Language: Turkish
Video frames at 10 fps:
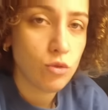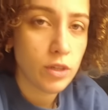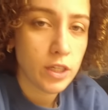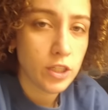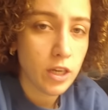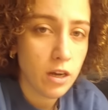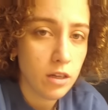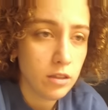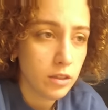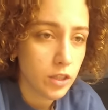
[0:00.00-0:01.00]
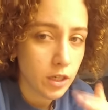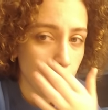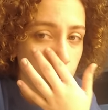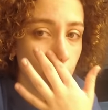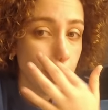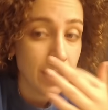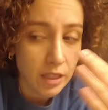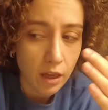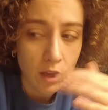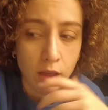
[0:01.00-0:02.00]
son eşya alınacak. O da
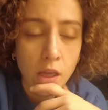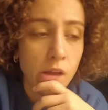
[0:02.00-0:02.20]
masa.